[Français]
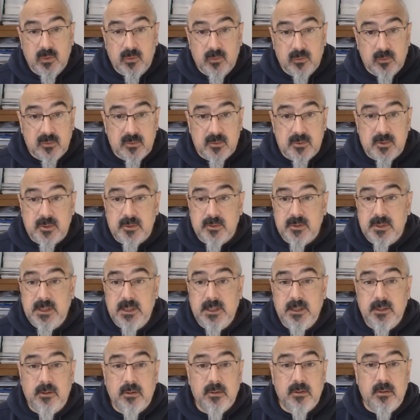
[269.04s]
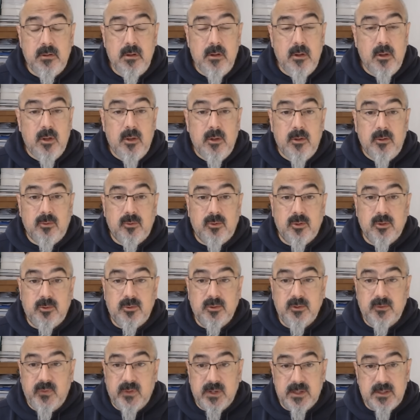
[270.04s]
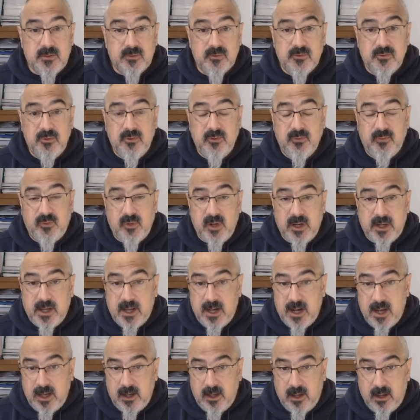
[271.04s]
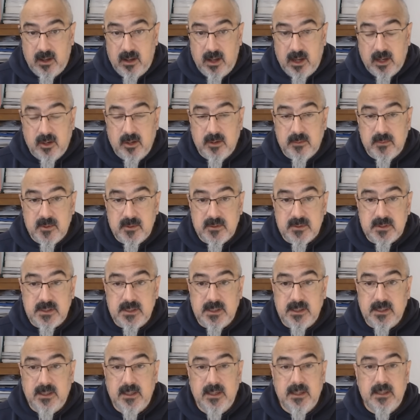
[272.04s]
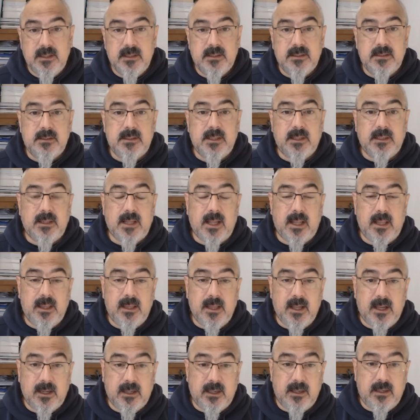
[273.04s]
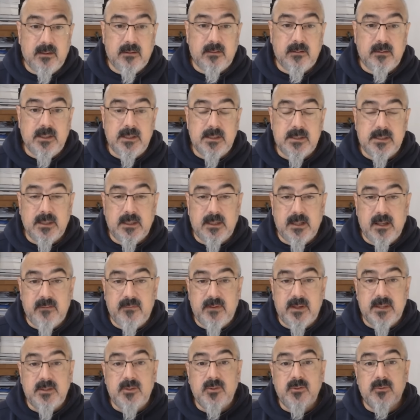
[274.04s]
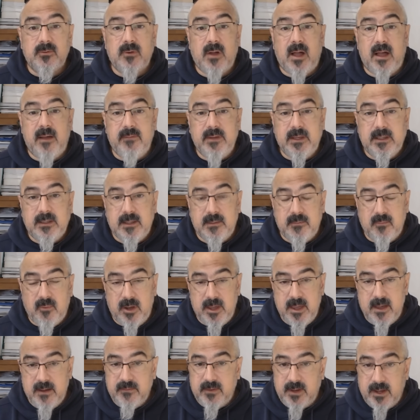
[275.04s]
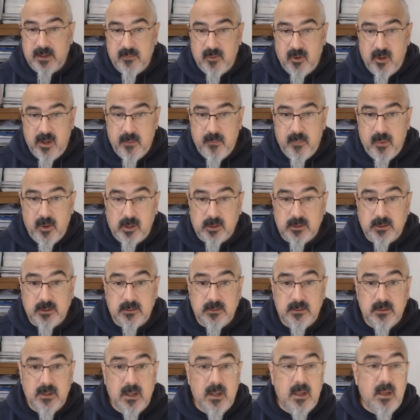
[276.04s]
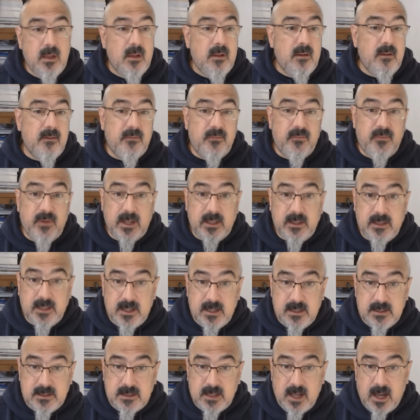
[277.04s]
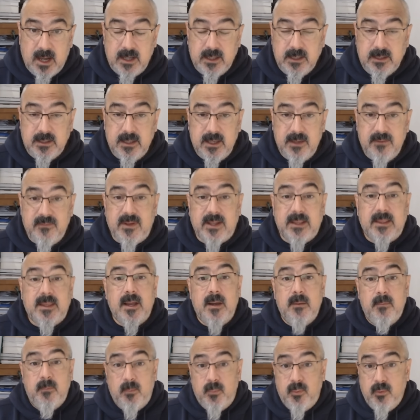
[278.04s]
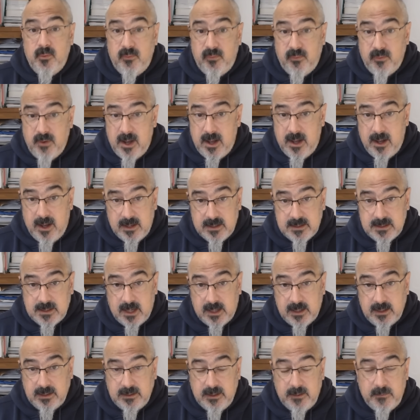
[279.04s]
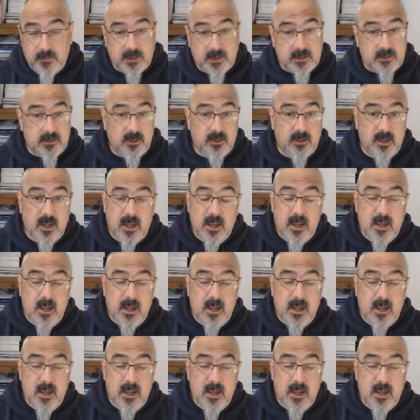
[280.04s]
on se dit que de toute façon, une fois qu'elle aura commencé cette attaque euh, et cette invasion avec des moyens vraiment importants, va-t-elle s'arrêter Va-t-elle pouvoir s'arrêter Parce que